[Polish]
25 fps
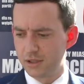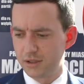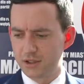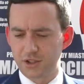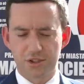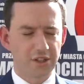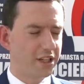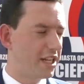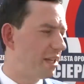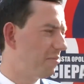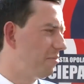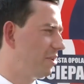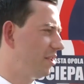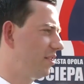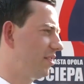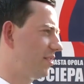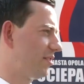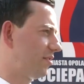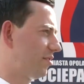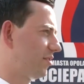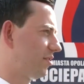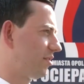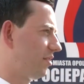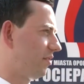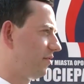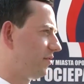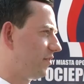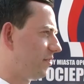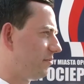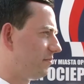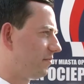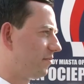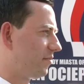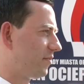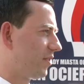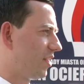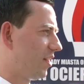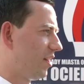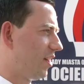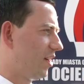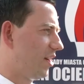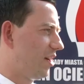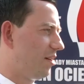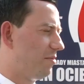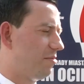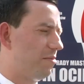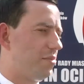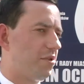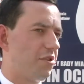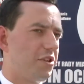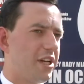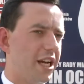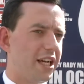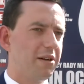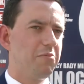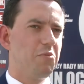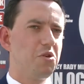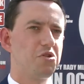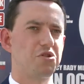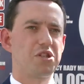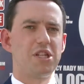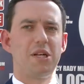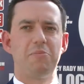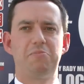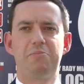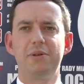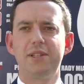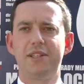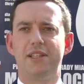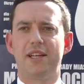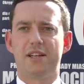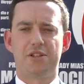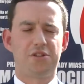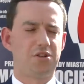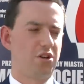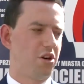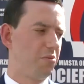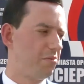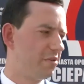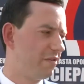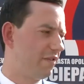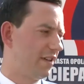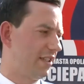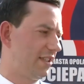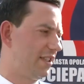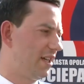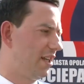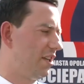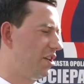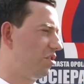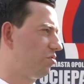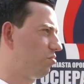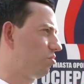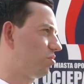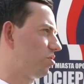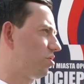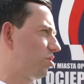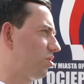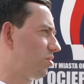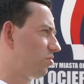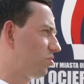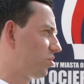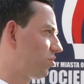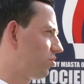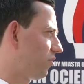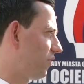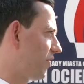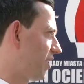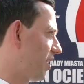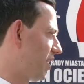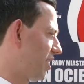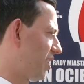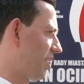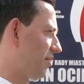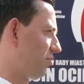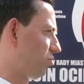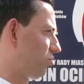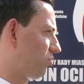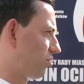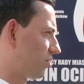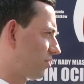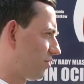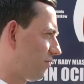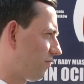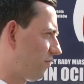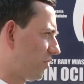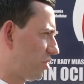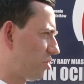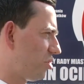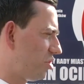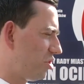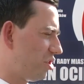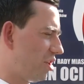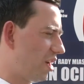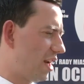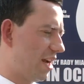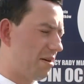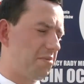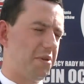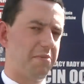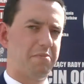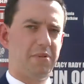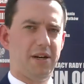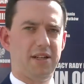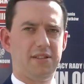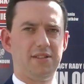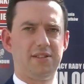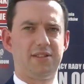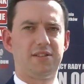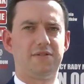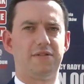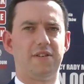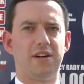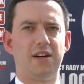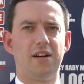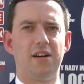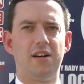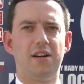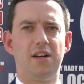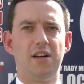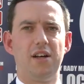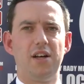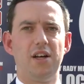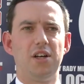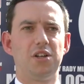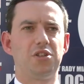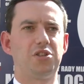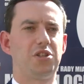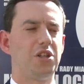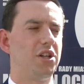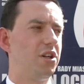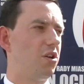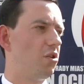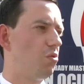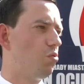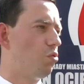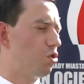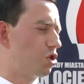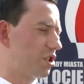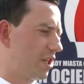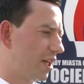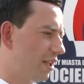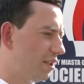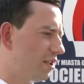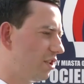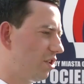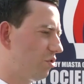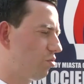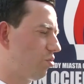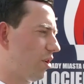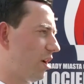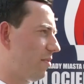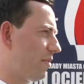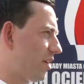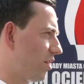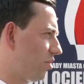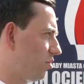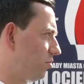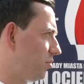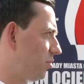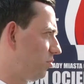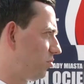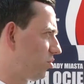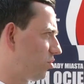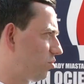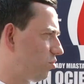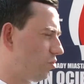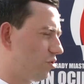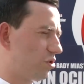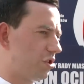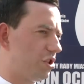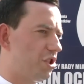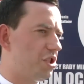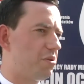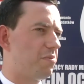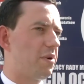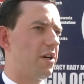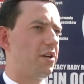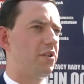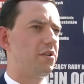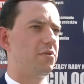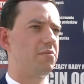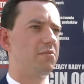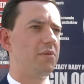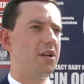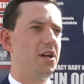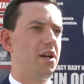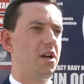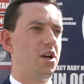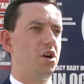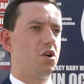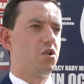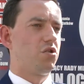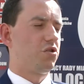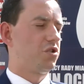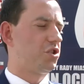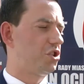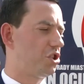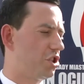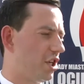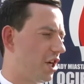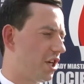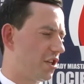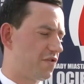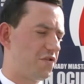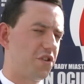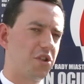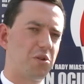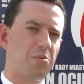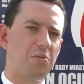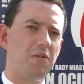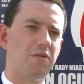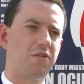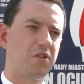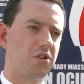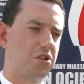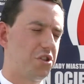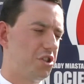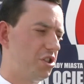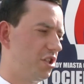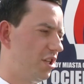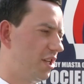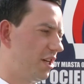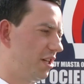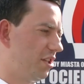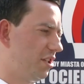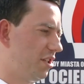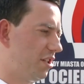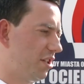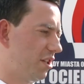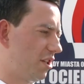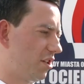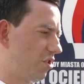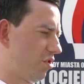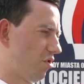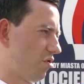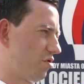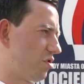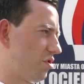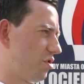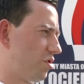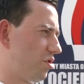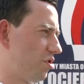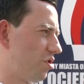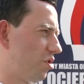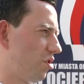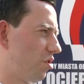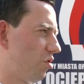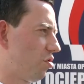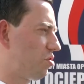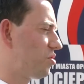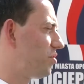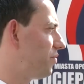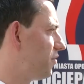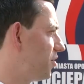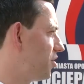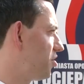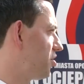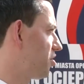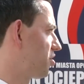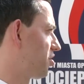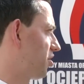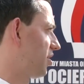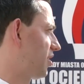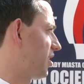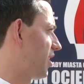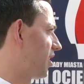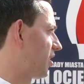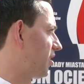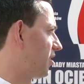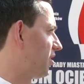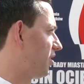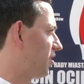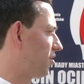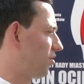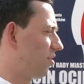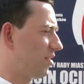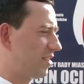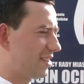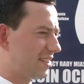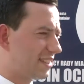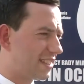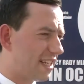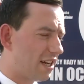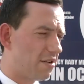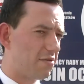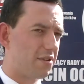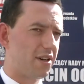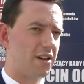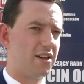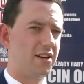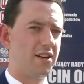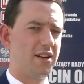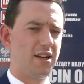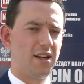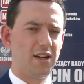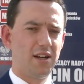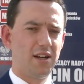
co najmniej niestosownym. Bo jak można pytać obywateli, którzy są suwerenem, którzy są właścicielami państwa, czy urzędy, które mają im służyć, mają rozstrzygać wątpliwości na ich korzyść? Oczywiście, że tak. To jest cała